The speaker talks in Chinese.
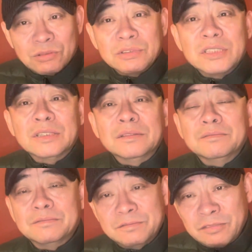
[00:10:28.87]
主席
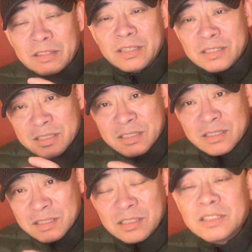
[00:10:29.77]
晚年
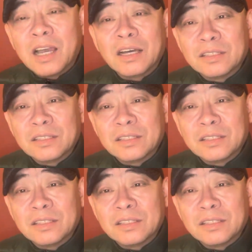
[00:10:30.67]
思想